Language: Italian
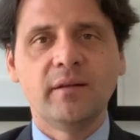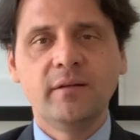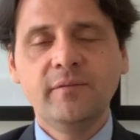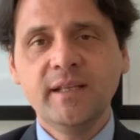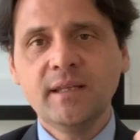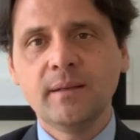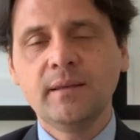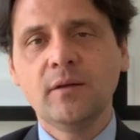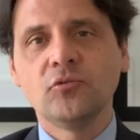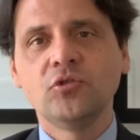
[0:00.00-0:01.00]

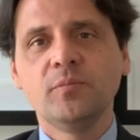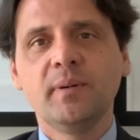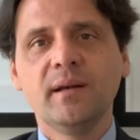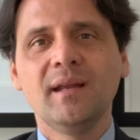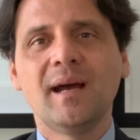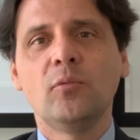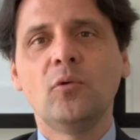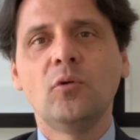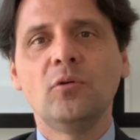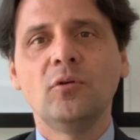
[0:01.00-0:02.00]
Evidentemente oggi
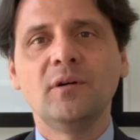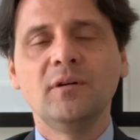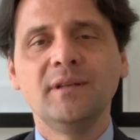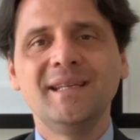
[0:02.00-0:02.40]
parliamo eh,